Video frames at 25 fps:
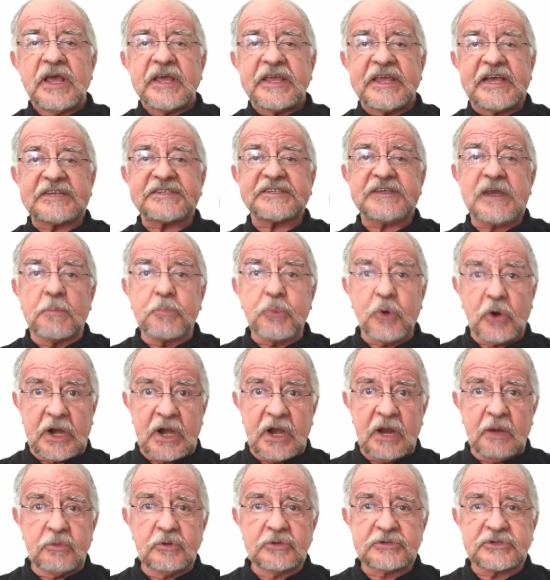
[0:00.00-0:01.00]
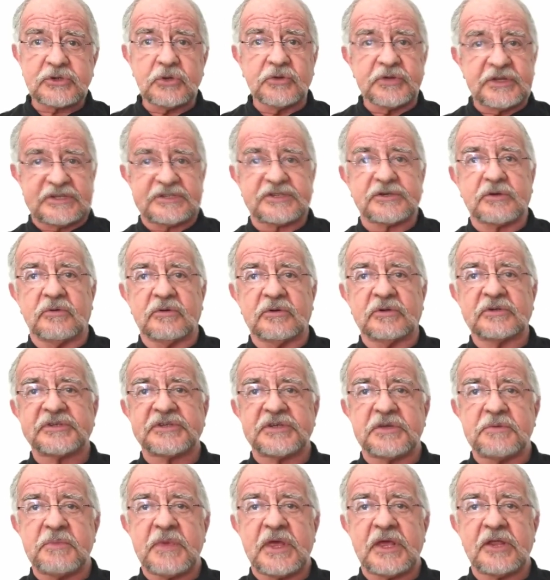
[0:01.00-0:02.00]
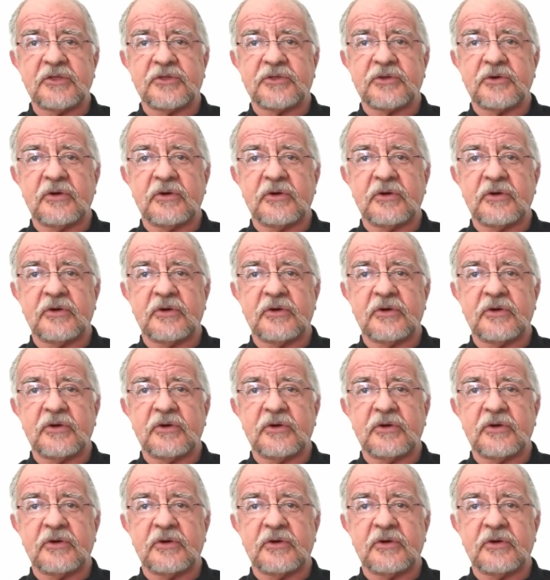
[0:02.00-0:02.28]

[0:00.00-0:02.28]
ya sea por el abuso o desconocimiento